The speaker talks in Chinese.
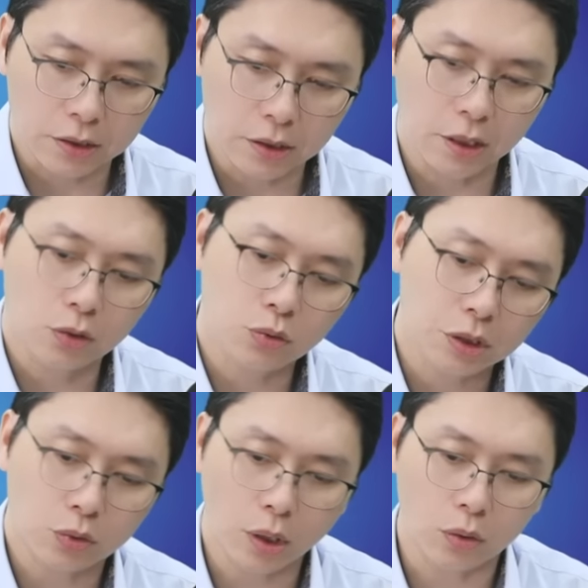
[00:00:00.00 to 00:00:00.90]
今年估计
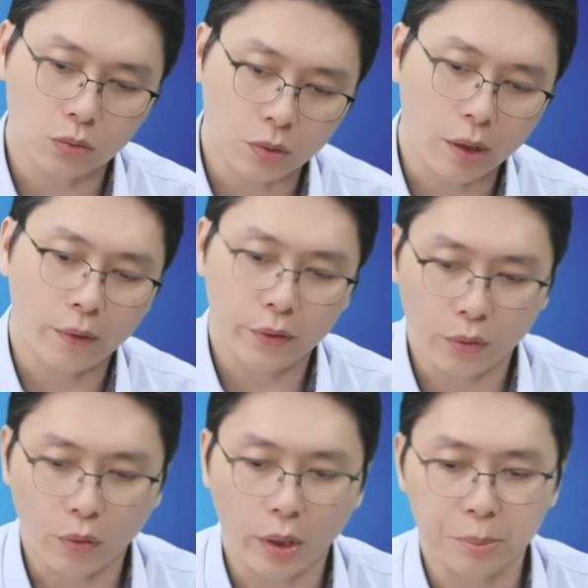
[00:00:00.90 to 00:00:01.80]
赚五到六
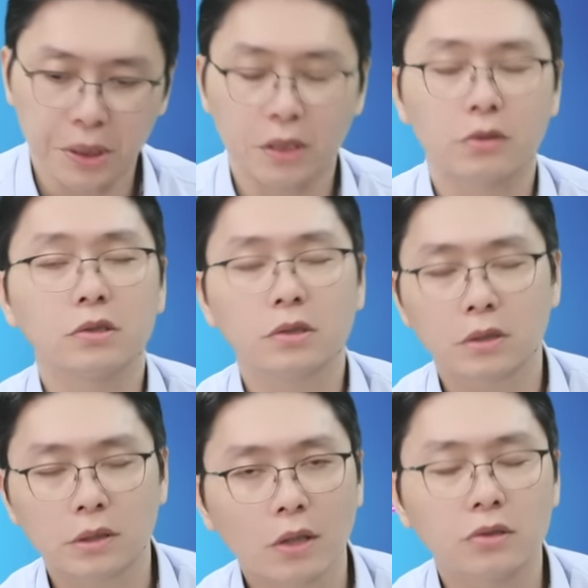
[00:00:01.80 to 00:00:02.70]
块，明年就是十
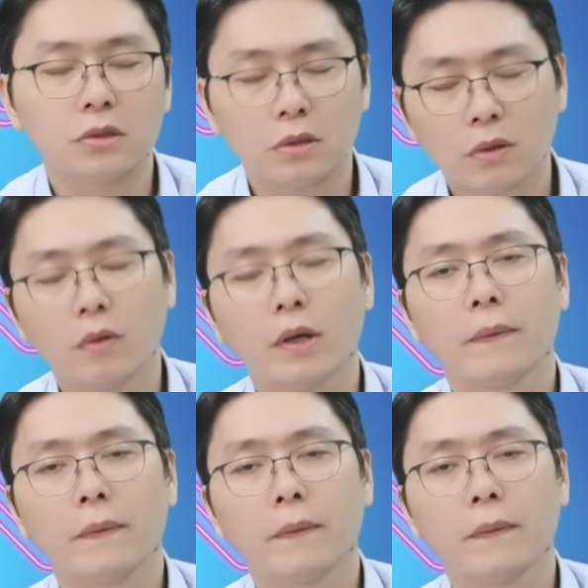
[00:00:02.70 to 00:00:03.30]
一到十二块。